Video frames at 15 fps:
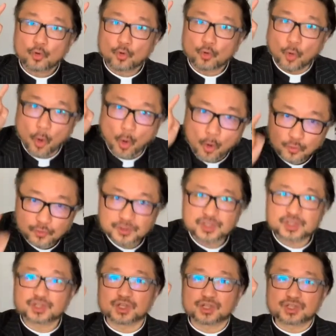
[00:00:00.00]
控
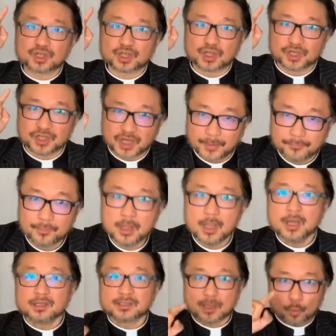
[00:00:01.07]
制的这个人，
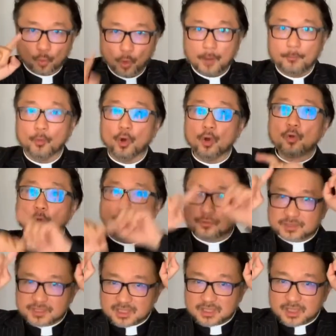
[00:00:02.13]
在鬼魔控
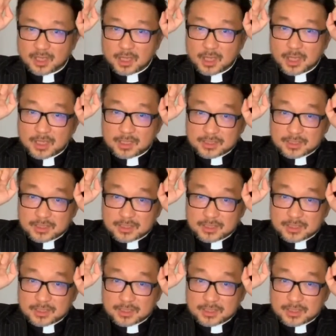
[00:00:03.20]
制的